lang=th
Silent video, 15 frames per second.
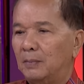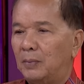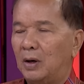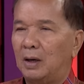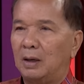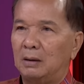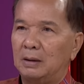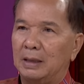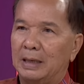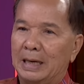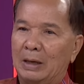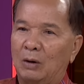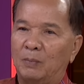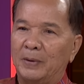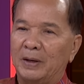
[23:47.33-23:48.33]
เพราะ
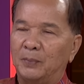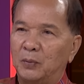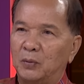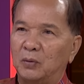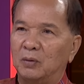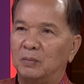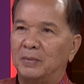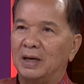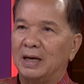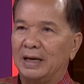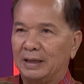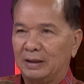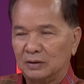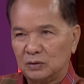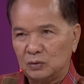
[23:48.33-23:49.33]
เราไปพูดเมื่อ
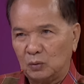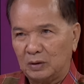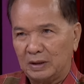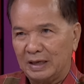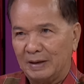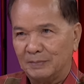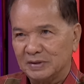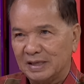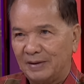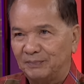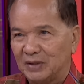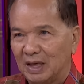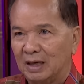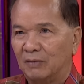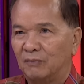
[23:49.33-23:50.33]
ไหร่ก็ถูกกระหน่ำ
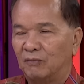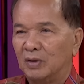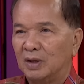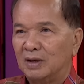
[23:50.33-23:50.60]
ซ้ำเติม